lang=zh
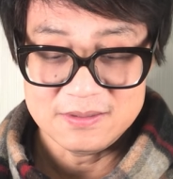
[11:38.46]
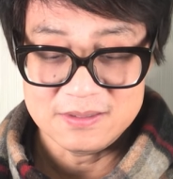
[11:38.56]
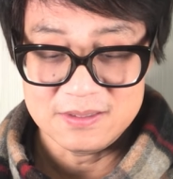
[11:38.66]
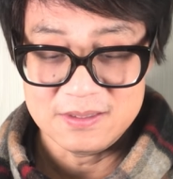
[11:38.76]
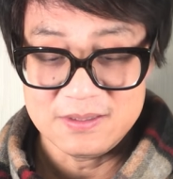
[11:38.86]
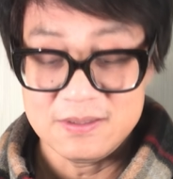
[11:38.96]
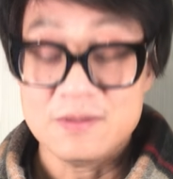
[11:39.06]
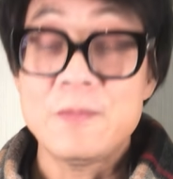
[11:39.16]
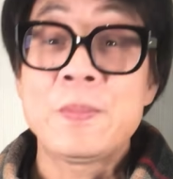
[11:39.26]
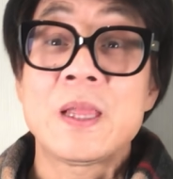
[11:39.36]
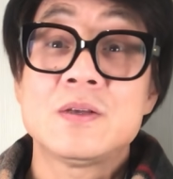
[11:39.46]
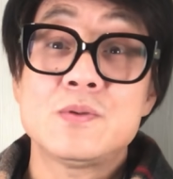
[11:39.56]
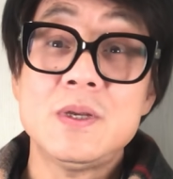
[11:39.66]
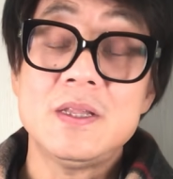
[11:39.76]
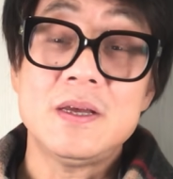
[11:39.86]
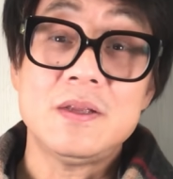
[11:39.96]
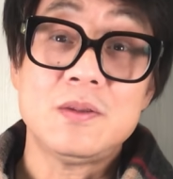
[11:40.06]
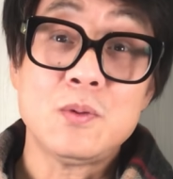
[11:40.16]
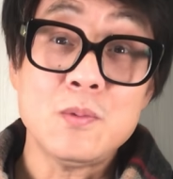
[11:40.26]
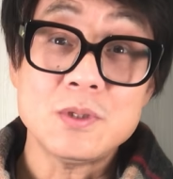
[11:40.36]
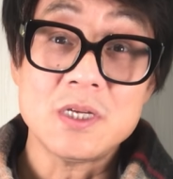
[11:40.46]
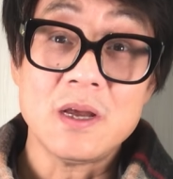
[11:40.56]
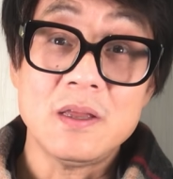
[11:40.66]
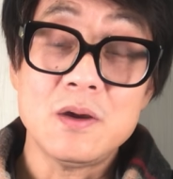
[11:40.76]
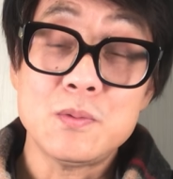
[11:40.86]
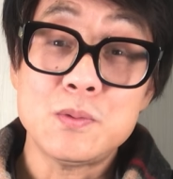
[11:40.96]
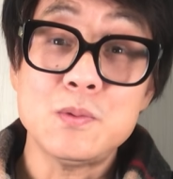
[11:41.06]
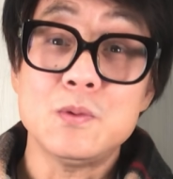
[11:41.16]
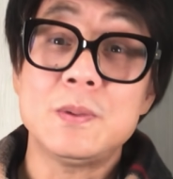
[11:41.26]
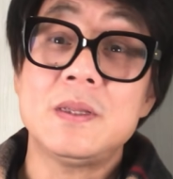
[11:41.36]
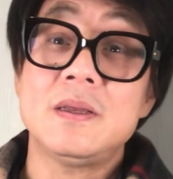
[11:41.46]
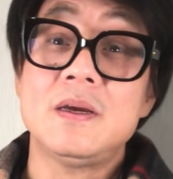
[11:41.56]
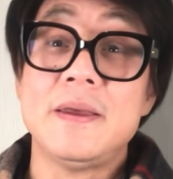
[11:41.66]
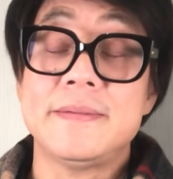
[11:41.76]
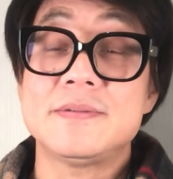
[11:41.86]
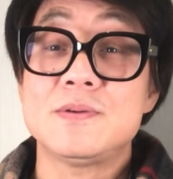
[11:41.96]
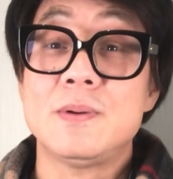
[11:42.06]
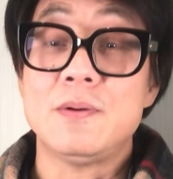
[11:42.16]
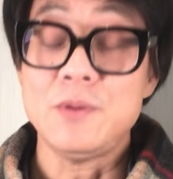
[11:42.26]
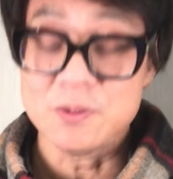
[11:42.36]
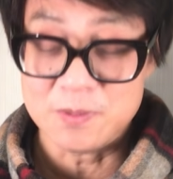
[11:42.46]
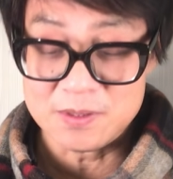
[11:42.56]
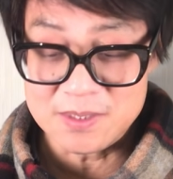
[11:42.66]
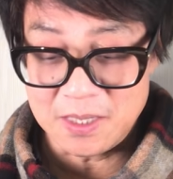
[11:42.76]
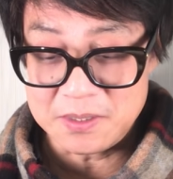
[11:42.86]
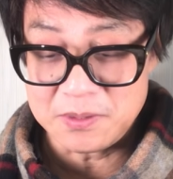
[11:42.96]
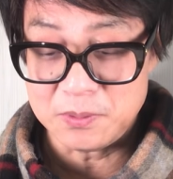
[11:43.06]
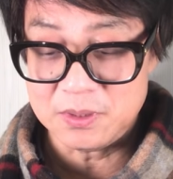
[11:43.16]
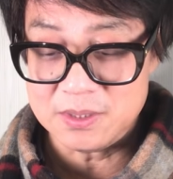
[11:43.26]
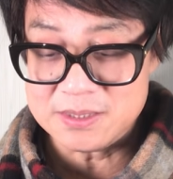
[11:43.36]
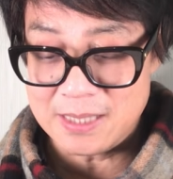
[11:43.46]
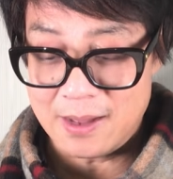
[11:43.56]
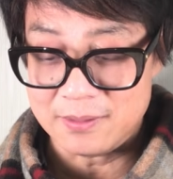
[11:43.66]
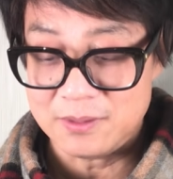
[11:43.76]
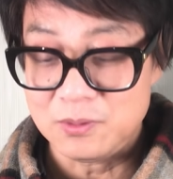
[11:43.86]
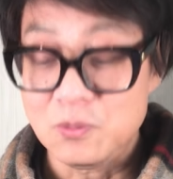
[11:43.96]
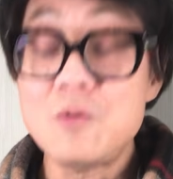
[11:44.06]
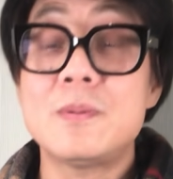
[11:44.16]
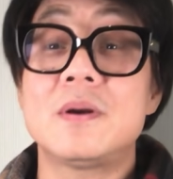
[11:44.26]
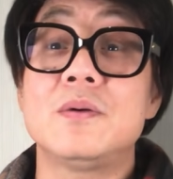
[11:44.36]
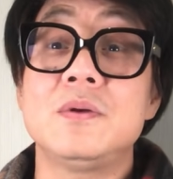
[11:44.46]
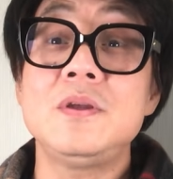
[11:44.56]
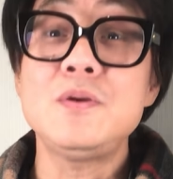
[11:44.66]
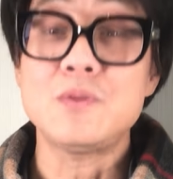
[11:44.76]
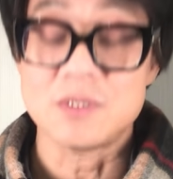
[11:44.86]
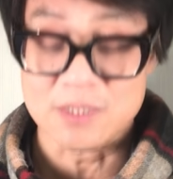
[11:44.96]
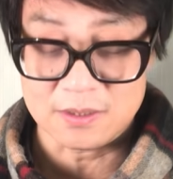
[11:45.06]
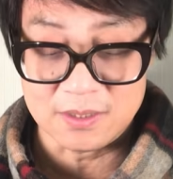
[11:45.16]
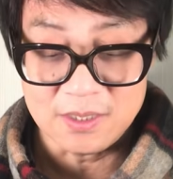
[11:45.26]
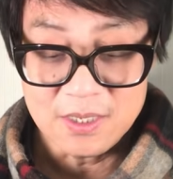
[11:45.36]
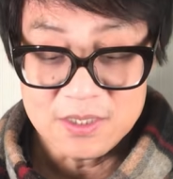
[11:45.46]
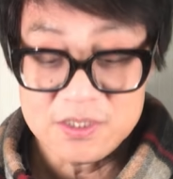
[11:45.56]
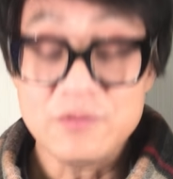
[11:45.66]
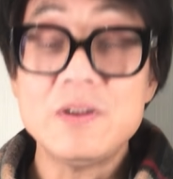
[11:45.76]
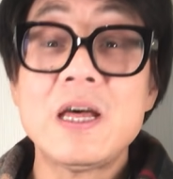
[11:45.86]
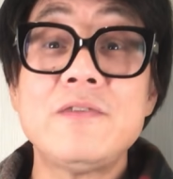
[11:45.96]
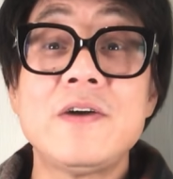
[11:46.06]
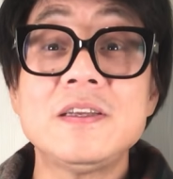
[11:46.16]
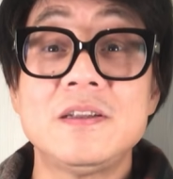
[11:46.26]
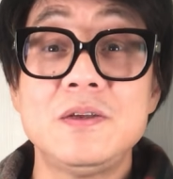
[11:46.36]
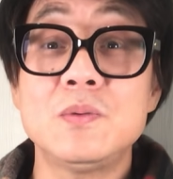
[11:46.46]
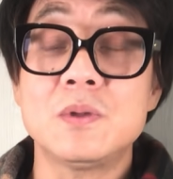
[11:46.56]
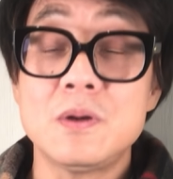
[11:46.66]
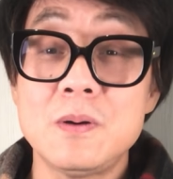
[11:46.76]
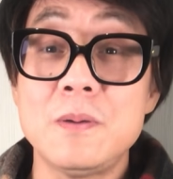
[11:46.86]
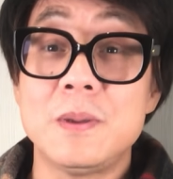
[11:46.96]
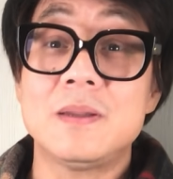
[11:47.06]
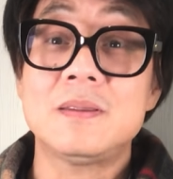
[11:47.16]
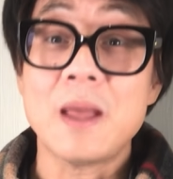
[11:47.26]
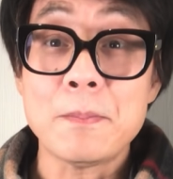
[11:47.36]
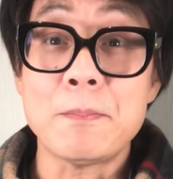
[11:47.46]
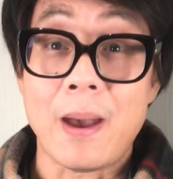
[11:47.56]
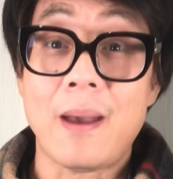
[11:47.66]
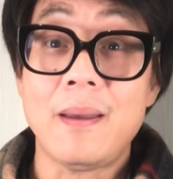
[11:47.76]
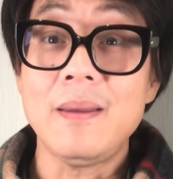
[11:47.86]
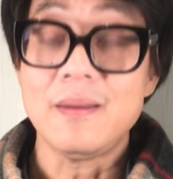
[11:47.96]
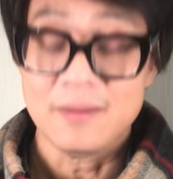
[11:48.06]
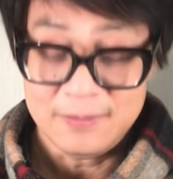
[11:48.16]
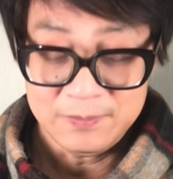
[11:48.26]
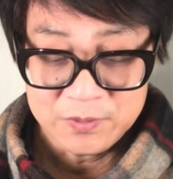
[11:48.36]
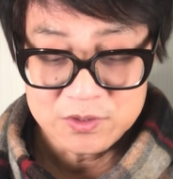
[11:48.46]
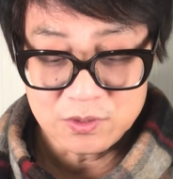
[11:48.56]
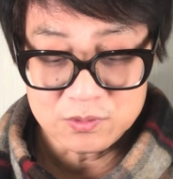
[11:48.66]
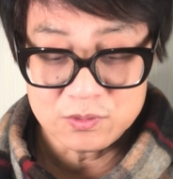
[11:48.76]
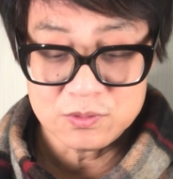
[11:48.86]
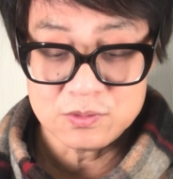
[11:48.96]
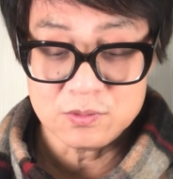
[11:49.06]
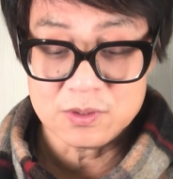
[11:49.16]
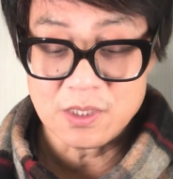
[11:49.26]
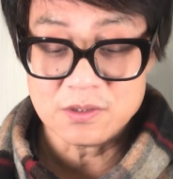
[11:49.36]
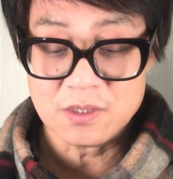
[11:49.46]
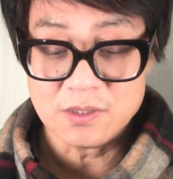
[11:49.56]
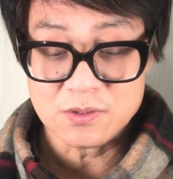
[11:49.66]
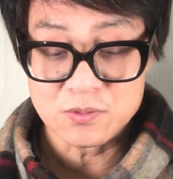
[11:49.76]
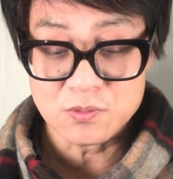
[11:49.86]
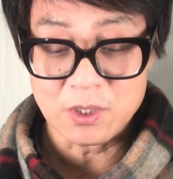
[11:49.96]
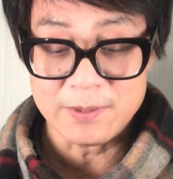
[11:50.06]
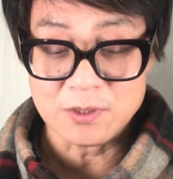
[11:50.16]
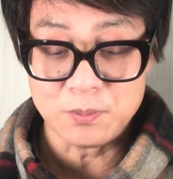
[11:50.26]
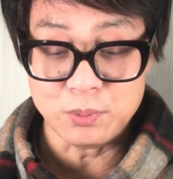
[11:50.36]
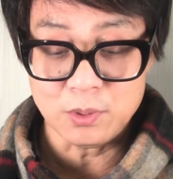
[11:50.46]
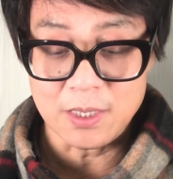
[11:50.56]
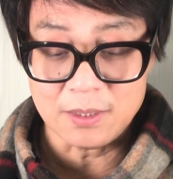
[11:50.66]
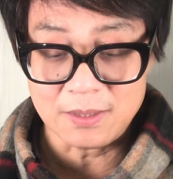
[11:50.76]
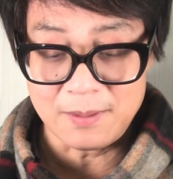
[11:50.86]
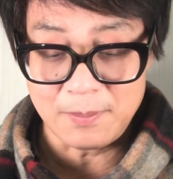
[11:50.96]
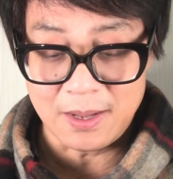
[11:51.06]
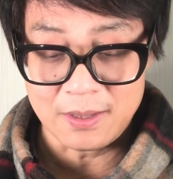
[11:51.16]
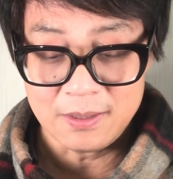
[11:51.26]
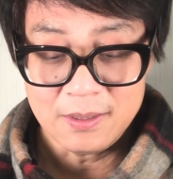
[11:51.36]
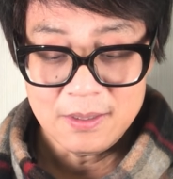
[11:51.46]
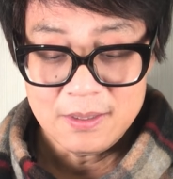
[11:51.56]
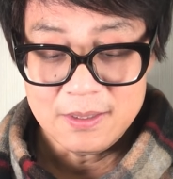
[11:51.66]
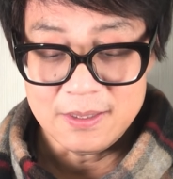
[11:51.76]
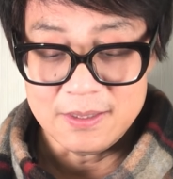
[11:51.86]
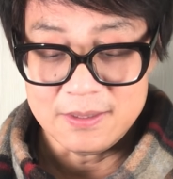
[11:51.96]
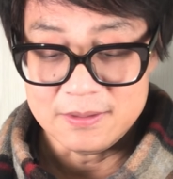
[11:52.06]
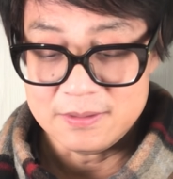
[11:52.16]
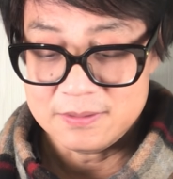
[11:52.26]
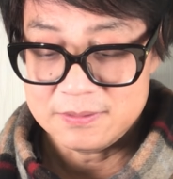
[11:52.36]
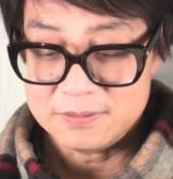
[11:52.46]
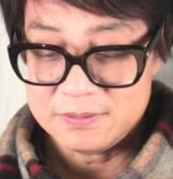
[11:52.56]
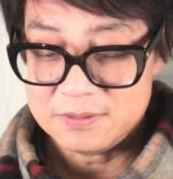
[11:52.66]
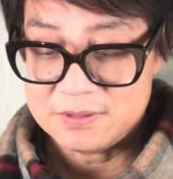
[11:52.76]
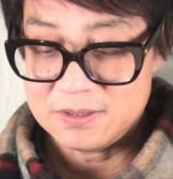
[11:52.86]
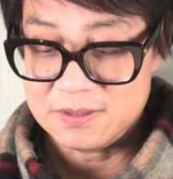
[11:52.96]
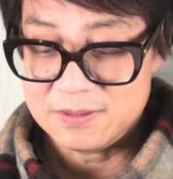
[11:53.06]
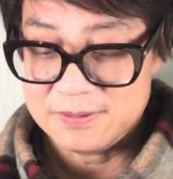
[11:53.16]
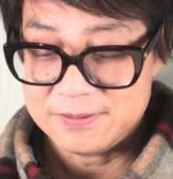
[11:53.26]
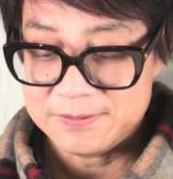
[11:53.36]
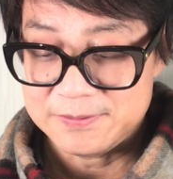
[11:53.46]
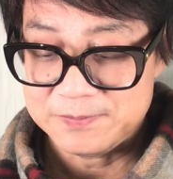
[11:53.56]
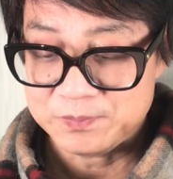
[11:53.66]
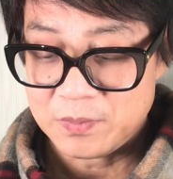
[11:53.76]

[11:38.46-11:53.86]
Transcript: 这个，所以呢，通过这样一个库鲁病的一个研究啊，为什么这两个人会得奖呢？得诺贝尔医学奖呢？是因为他发现了一种特别的蛋白，叫就是刚才刚才说了吧，叫普里昂蛋白啊。这个